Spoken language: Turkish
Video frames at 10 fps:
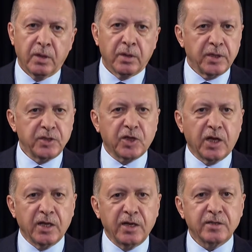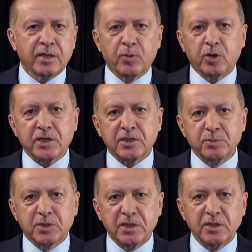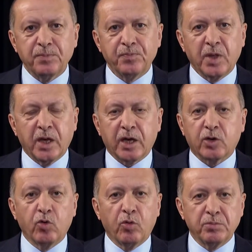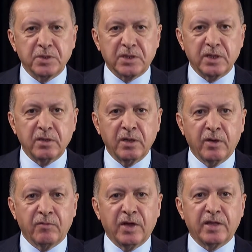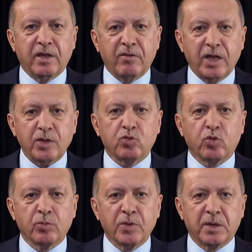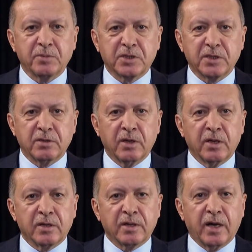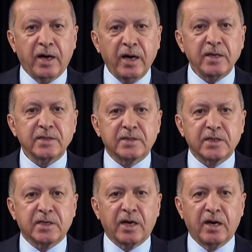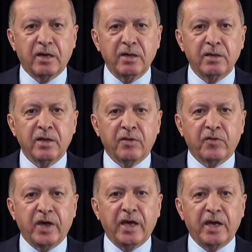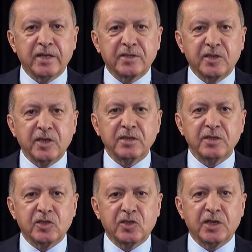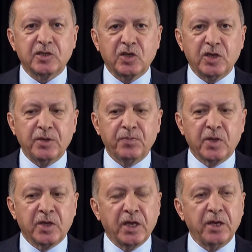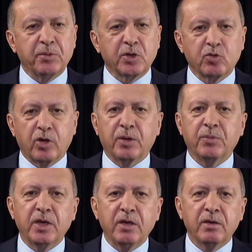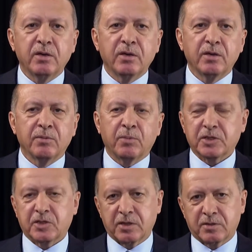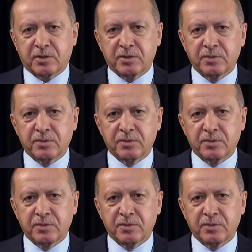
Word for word: İnşallah demokrasimizin, ekonomimizin ve devlet kurumlarımızın daha istikrarlı ve etkin işleyeceği yeni bir dönemi başlattık.